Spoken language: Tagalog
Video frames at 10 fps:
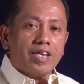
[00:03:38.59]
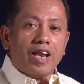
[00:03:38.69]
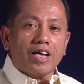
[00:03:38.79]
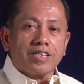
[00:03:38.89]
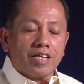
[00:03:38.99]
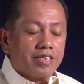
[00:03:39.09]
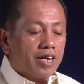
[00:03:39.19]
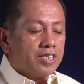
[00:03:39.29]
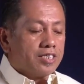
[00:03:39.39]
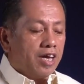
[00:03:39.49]
Talatang
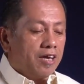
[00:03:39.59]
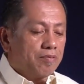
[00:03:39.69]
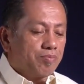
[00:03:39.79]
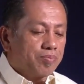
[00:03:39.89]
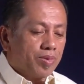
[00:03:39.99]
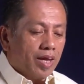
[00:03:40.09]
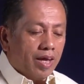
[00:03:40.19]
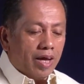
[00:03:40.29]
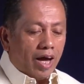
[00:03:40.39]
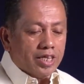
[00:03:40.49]
13.
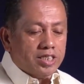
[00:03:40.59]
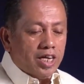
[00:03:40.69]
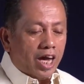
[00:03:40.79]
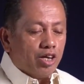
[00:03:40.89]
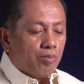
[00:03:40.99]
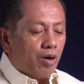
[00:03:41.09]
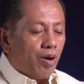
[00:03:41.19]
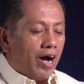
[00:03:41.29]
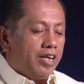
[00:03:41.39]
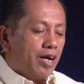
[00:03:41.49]
At siya'y
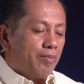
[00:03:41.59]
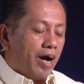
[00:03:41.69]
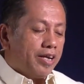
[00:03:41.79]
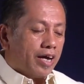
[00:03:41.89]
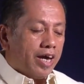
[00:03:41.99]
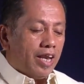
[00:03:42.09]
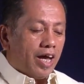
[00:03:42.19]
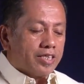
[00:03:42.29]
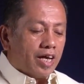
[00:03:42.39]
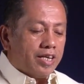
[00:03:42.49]
gumawa ng mga
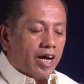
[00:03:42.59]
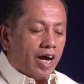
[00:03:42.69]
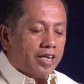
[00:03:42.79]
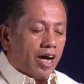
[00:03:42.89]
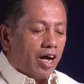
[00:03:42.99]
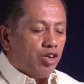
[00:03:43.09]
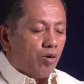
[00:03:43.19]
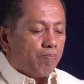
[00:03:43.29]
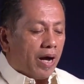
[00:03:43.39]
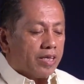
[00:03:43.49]
dakilang tanda na
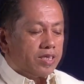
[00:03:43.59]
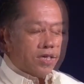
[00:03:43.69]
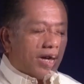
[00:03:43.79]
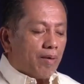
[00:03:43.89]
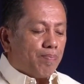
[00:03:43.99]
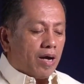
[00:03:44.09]
anupat na